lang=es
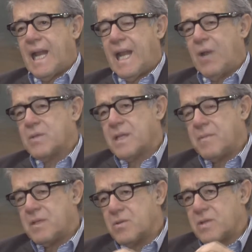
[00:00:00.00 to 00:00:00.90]
los
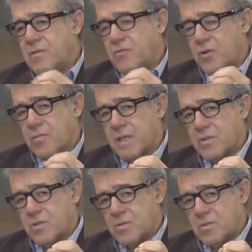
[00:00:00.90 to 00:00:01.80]
servicios de
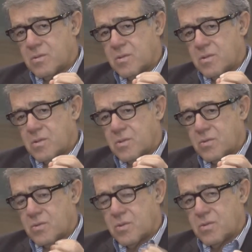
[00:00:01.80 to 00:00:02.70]
información
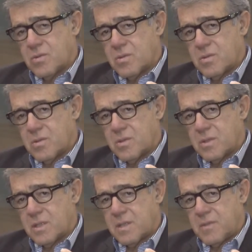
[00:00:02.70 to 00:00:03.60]
son
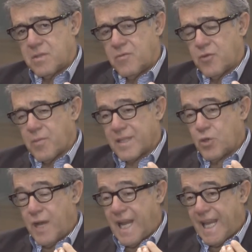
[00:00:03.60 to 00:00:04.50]
servicios de
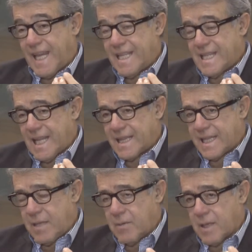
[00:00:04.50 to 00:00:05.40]
información
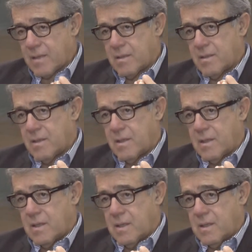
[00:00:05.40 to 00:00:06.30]
legislativa,
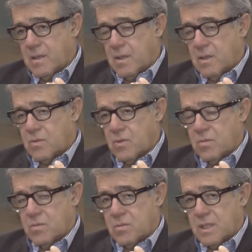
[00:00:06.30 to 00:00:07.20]

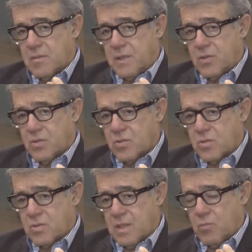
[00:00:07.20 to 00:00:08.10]
son
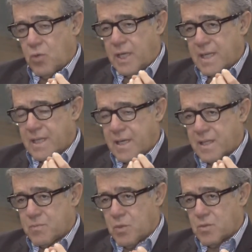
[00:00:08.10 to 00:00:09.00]
servicios de muy alta
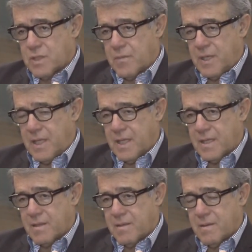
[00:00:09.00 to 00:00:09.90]
responsabilidad.